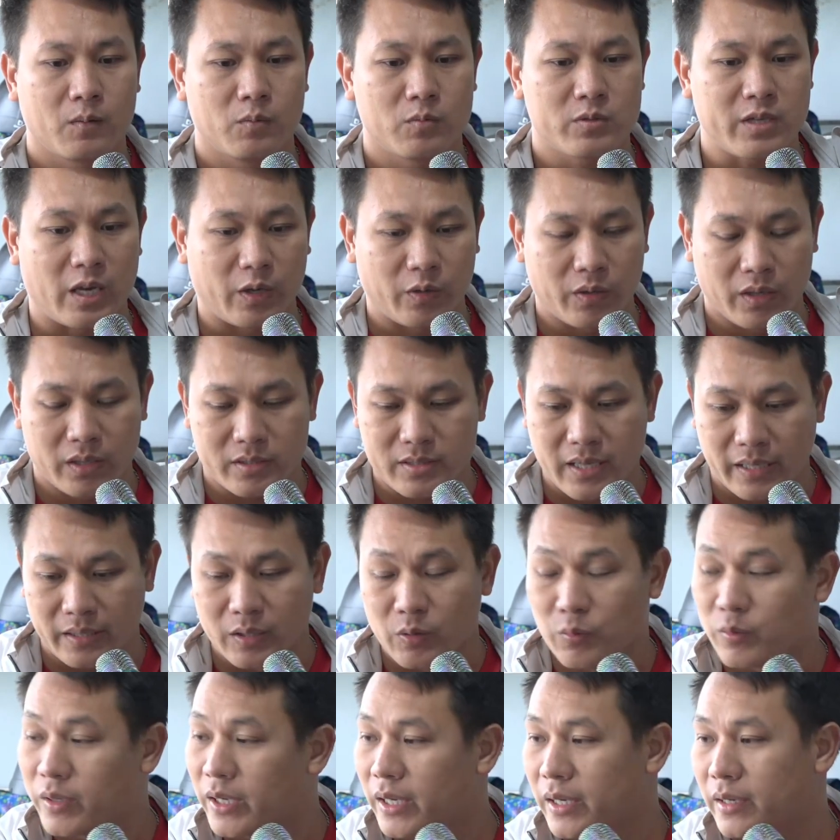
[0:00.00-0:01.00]
cũng giải giải
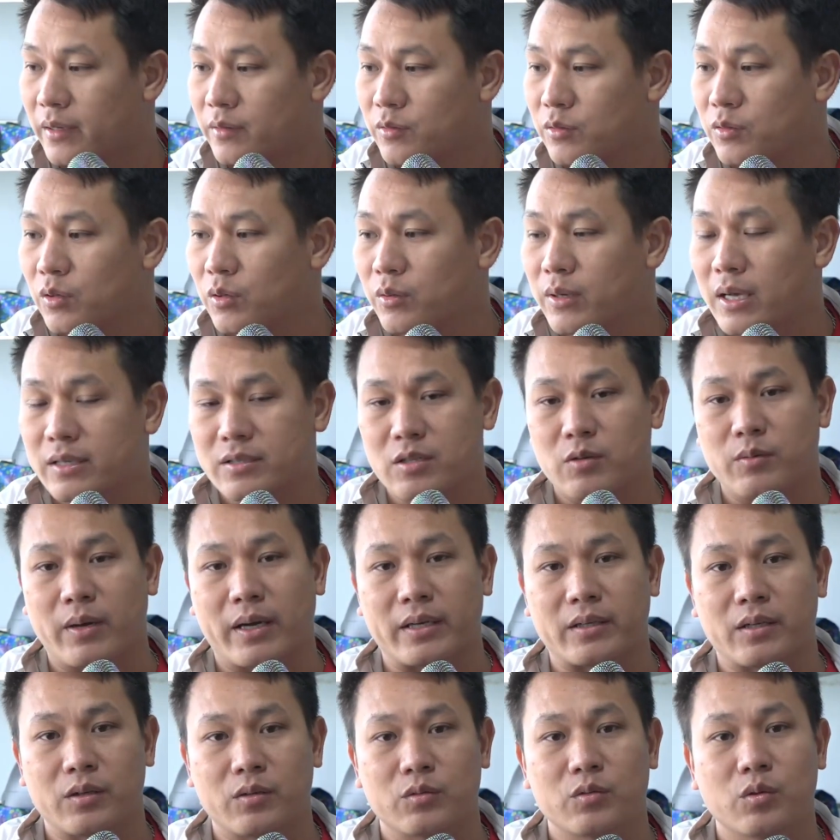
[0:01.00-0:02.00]
đồng kỵ chúng tôi đang song
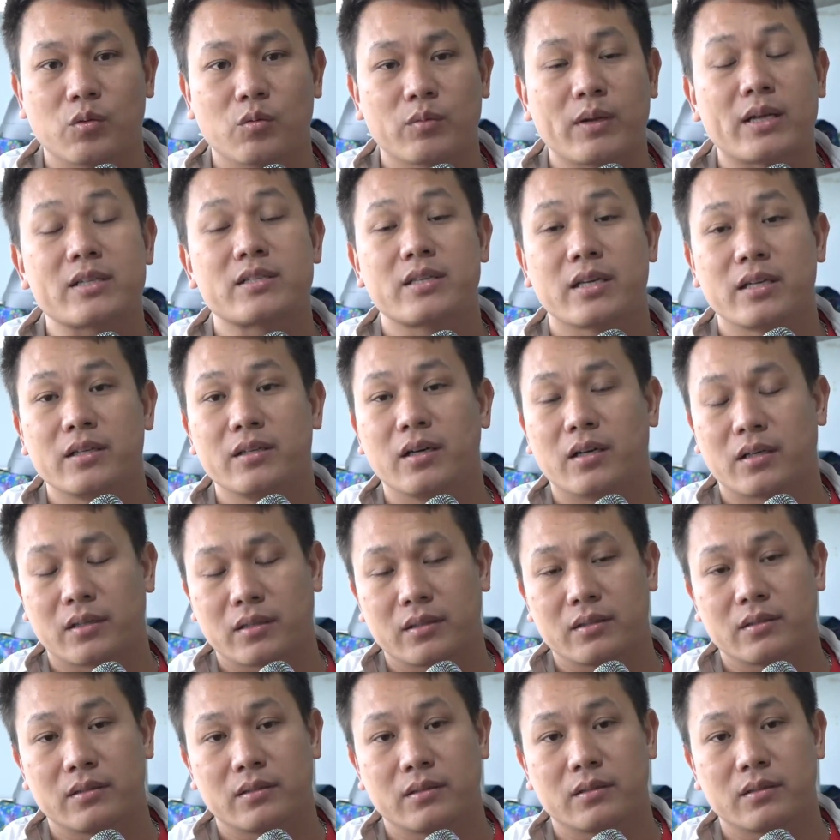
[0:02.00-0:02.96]
hành thì tôi cũng đã xin được